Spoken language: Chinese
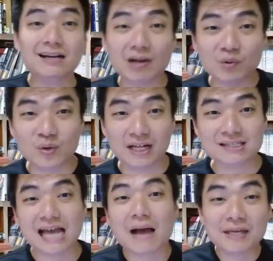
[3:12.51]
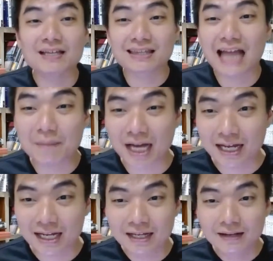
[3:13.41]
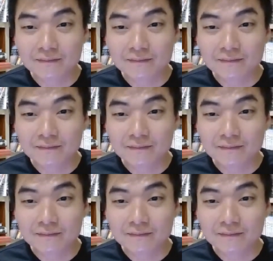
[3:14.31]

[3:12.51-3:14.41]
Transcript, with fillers: 提高到五年差别很大吗？